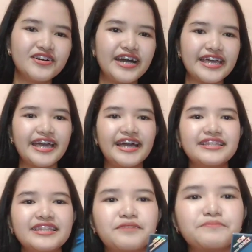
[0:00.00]
Ayan,
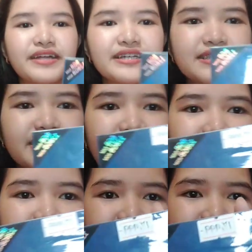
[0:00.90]
ang price niya
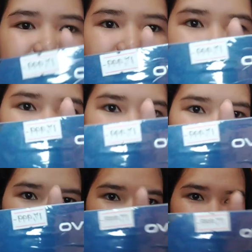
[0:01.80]
is
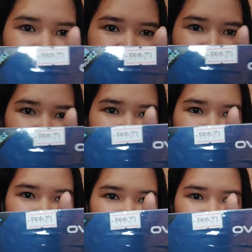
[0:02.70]
Sorry,
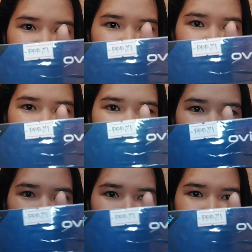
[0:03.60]
nakaano ako ha,
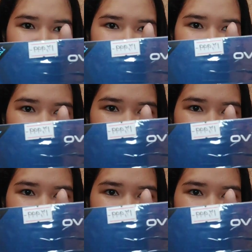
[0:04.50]
nakabaligtad.